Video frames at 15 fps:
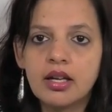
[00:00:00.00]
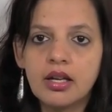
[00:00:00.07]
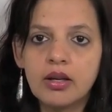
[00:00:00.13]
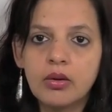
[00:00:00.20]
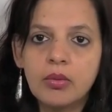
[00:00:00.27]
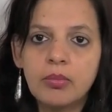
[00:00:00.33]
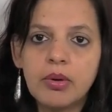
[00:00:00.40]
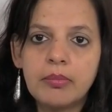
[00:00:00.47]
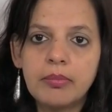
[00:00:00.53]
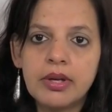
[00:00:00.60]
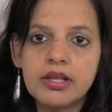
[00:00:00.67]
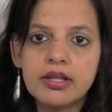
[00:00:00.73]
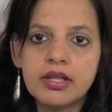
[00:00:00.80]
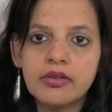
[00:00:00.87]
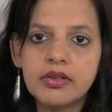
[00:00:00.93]
आई होप आप
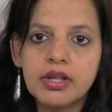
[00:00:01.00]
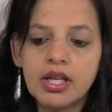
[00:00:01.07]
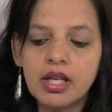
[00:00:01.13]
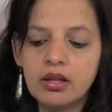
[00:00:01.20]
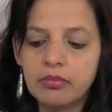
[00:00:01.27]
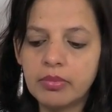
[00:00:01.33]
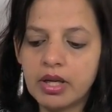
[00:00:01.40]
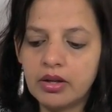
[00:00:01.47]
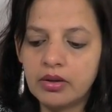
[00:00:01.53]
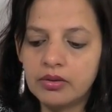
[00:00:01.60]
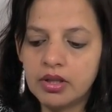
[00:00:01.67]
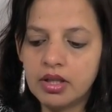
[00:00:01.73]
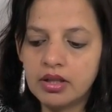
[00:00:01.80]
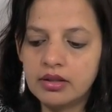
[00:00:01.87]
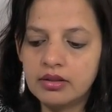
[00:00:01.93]
पाइल सेवन देख पा रहे हो
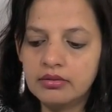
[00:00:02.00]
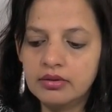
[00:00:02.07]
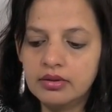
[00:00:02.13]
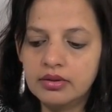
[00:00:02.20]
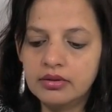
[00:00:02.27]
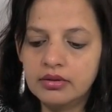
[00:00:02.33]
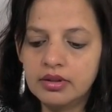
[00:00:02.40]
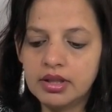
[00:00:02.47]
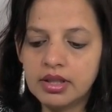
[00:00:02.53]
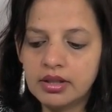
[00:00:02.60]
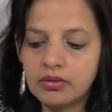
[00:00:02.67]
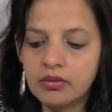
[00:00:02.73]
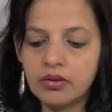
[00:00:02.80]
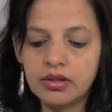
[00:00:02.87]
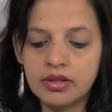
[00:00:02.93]
ये क्लियर
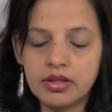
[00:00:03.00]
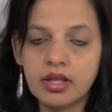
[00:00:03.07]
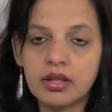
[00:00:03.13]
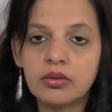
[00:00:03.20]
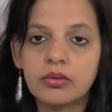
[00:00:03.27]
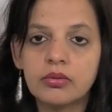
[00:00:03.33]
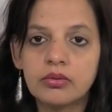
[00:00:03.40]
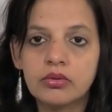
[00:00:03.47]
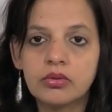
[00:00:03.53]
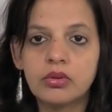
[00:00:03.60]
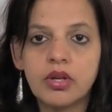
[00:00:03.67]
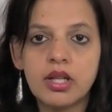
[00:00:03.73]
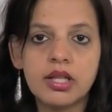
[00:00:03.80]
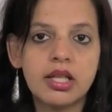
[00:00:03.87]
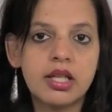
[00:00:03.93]
कॉच है तो
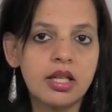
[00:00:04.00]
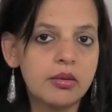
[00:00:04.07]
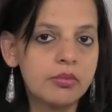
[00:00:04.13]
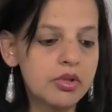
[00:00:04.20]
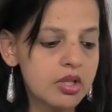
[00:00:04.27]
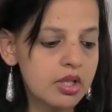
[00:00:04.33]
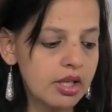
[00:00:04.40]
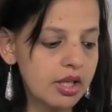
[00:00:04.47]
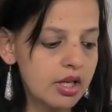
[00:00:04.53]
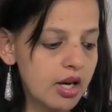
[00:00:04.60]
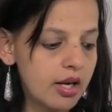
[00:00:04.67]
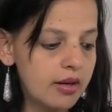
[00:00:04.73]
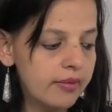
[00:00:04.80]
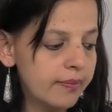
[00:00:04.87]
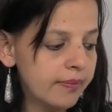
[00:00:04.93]
थोड़ा देखना मुश्किल
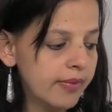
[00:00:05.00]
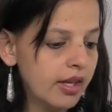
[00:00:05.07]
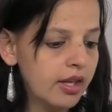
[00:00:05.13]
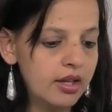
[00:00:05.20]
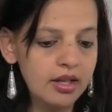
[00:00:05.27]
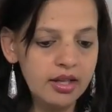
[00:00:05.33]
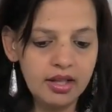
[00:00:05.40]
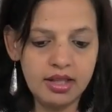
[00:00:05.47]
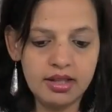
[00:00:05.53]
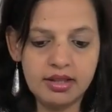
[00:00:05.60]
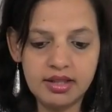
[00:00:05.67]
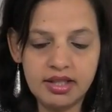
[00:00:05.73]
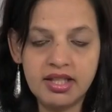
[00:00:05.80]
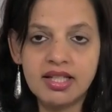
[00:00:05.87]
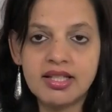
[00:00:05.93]
होगा
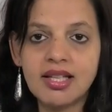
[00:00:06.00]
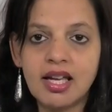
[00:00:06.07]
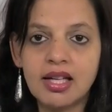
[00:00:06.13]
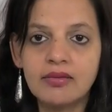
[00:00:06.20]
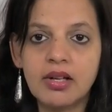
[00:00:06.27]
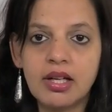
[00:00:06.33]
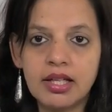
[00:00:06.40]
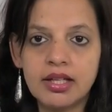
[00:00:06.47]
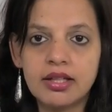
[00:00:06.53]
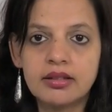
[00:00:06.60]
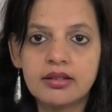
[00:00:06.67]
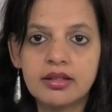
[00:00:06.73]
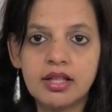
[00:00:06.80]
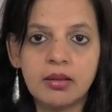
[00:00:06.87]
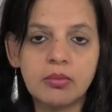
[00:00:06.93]
इतने डिज़ाइन वाले
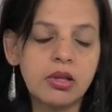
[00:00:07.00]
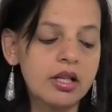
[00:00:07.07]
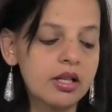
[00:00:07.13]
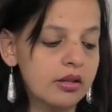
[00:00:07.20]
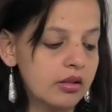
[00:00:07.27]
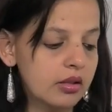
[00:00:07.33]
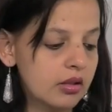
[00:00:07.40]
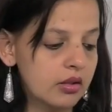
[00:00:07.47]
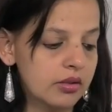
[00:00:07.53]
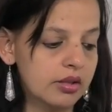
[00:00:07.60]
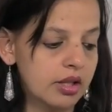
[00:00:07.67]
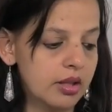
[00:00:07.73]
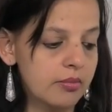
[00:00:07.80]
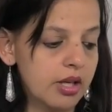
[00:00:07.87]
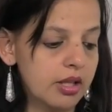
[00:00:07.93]
टेबल का क्लॉथ
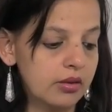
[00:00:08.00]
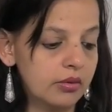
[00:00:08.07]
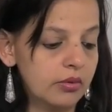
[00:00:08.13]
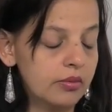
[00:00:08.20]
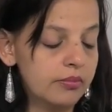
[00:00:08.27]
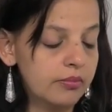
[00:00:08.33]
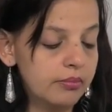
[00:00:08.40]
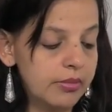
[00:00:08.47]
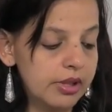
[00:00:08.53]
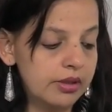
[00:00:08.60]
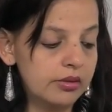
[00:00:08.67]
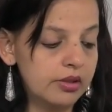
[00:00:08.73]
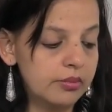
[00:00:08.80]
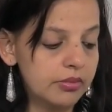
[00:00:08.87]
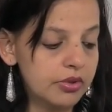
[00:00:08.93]
के बाद तो
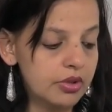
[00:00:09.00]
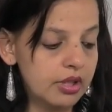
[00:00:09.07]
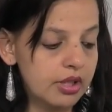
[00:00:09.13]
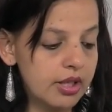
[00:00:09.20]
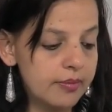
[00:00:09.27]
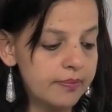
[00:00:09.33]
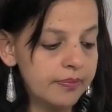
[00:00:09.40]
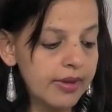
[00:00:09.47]
बिल्कुल ही मुश्किल है